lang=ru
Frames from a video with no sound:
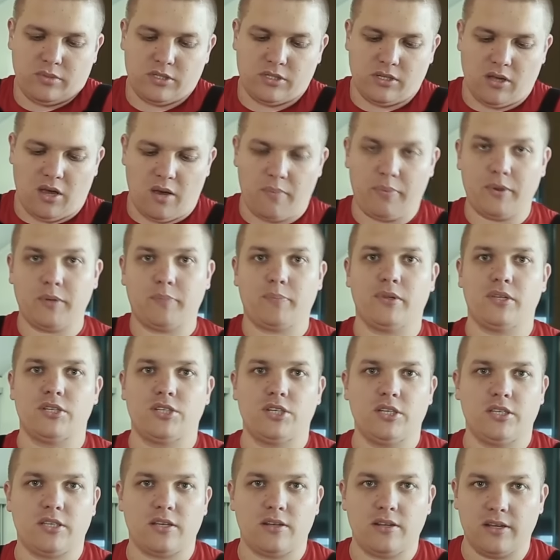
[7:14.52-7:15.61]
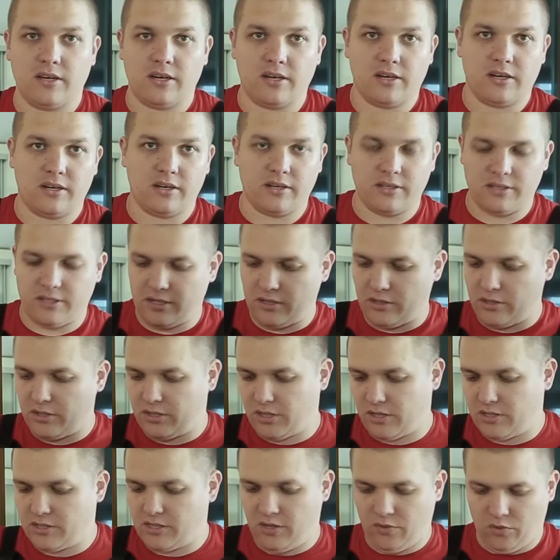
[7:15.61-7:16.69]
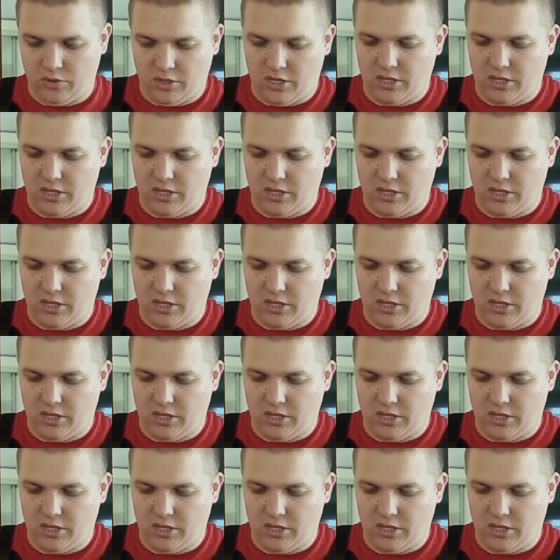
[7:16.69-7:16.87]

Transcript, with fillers: не знаю, предположительно делают, я не знаю,